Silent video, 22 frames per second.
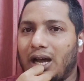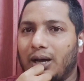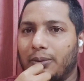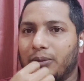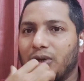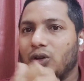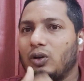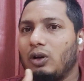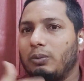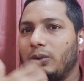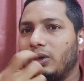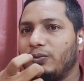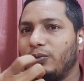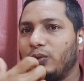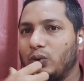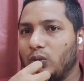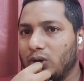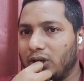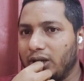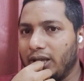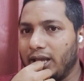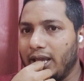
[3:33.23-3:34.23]
আমরাও আবার
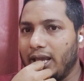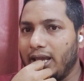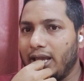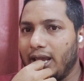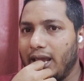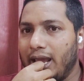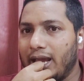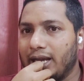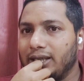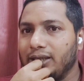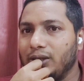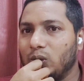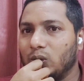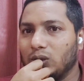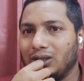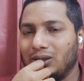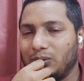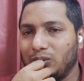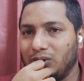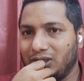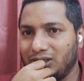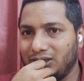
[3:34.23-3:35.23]
পুনরায় এই একই
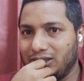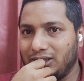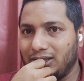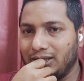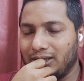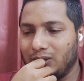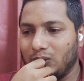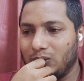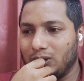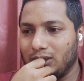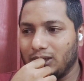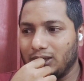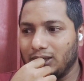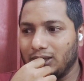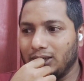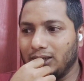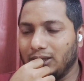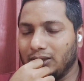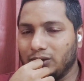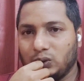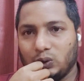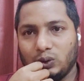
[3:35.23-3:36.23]
কথা বলে শেয়ার করা
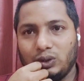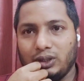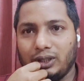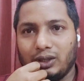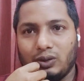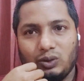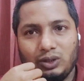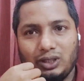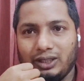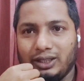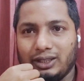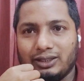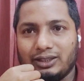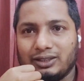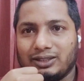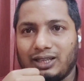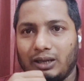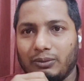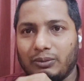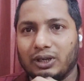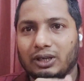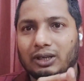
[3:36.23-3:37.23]
সত্যিকার অর্থে এটা একটা
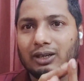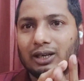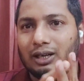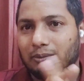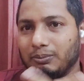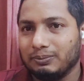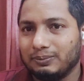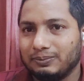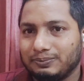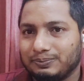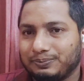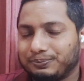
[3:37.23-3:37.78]
সাইবার ক্রাইম